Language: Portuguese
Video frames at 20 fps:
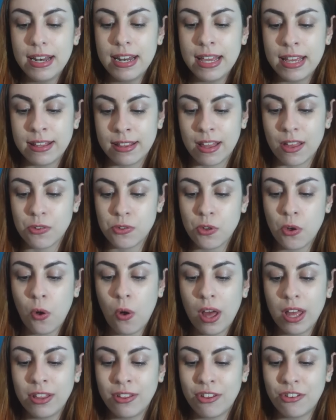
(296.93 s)
Linda,
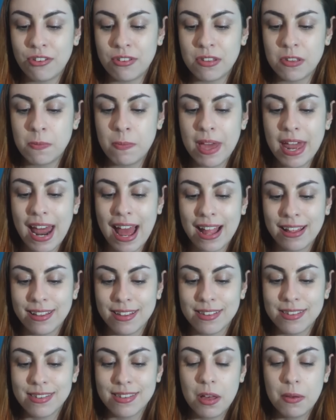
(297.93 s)
socorrendo as
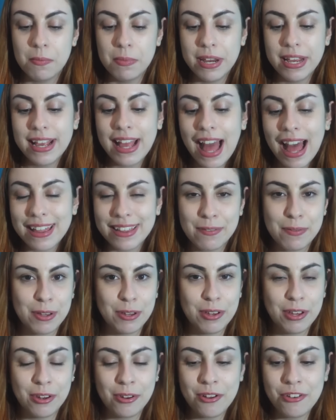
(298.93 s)
desesperadas. Obrigada
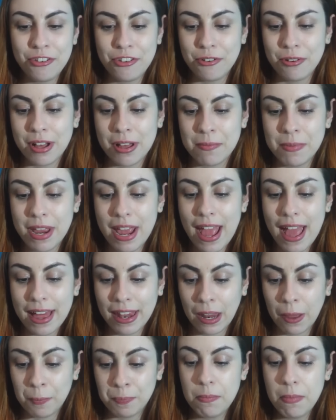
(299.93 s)
pelo elogio,
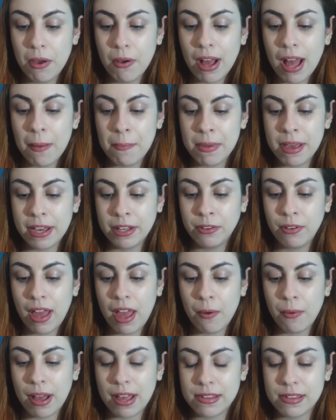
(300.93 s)
Gabriela. Meu cabelo
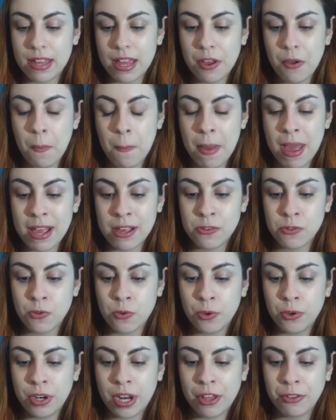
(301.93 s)
é um castanho bem
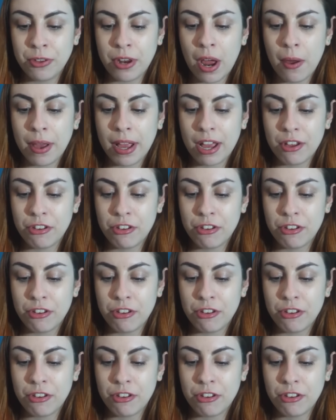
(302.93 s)
escuro, natural e